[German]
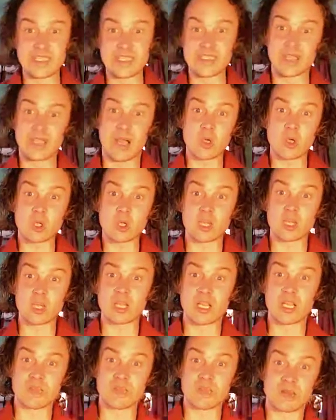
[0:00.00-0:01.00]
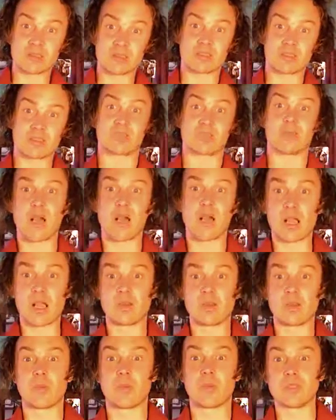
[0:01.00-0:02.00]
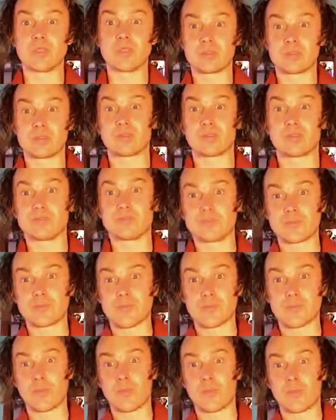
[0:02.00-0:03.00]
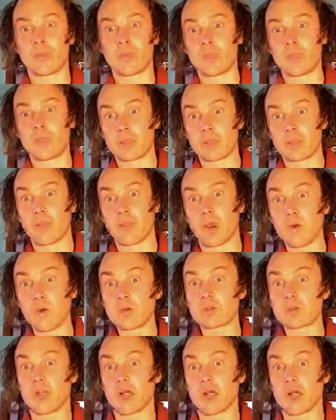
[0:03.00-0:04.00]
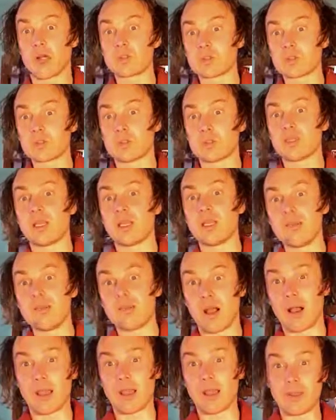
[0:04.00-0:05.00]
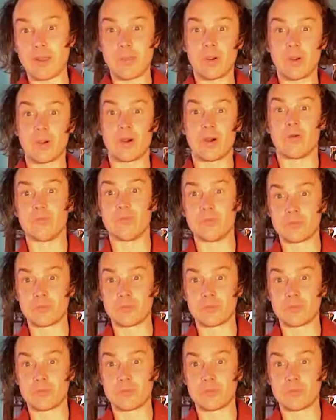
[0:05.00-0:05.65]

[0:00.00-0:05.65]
ist auch schon etwas Wahrgenommenes, taucht auch schon in der Wahrnehmung auf.